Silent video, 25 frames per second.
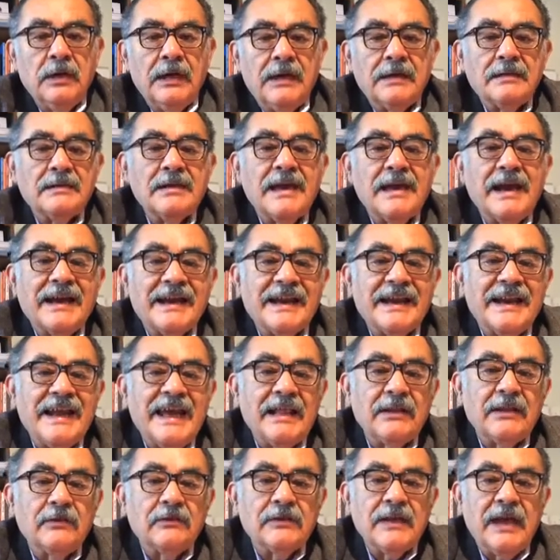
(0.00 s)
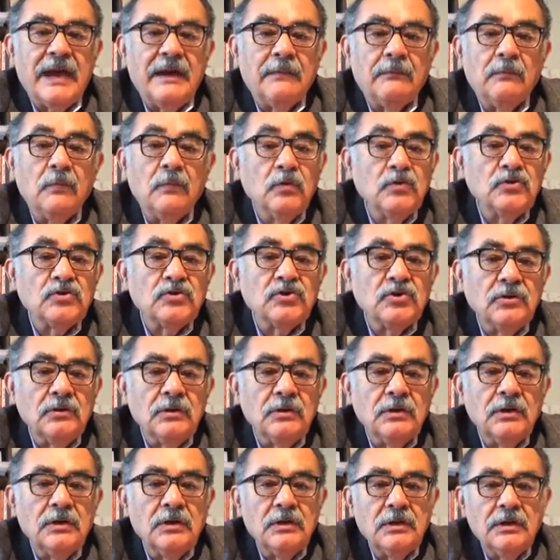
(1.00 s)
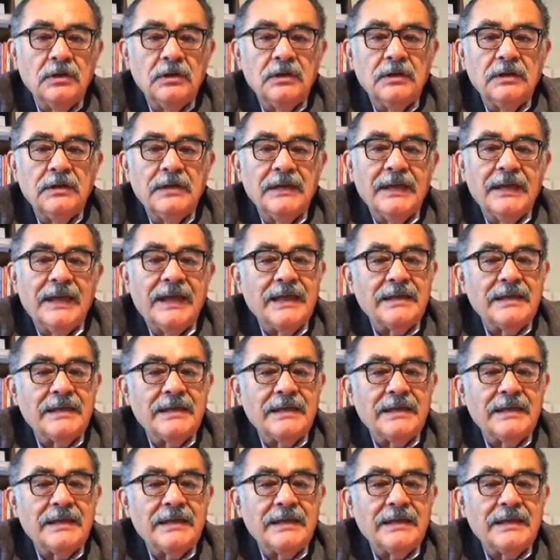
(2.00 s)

que se ha creado ya mucho y